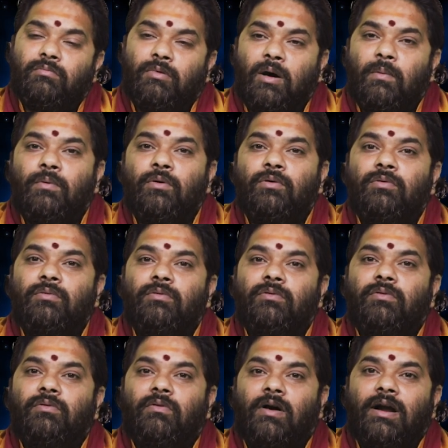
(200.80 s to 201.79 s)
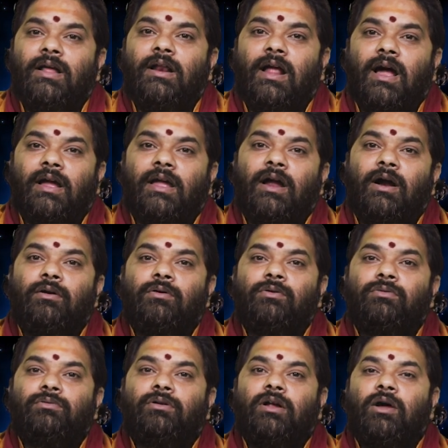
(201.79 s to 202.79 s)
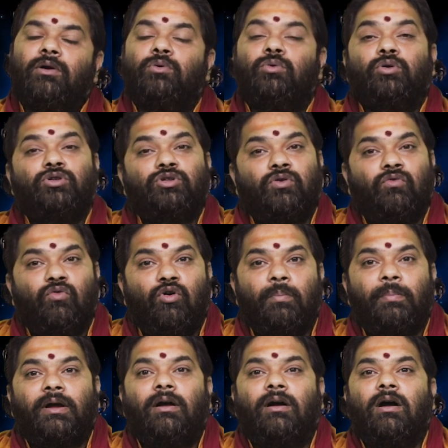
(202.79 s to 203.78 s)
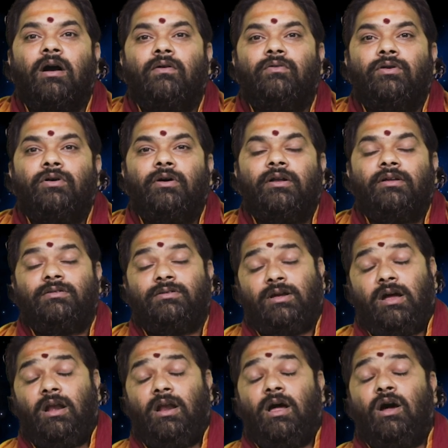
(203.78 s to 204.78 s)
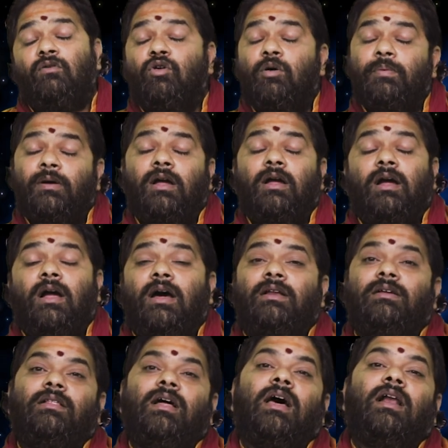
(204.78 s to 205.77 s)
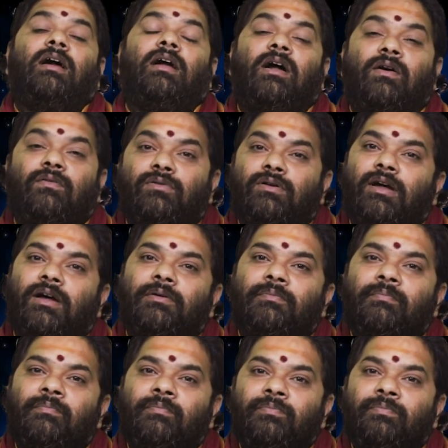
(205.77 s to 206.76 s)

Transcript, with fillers: బాబు వాళ్ళు ఇలాగే అంటూ ఉంటారు కొంచెం ఓపికగా ఉండు అని చాలా ఓపికగా నిదానంగా ఉంటారు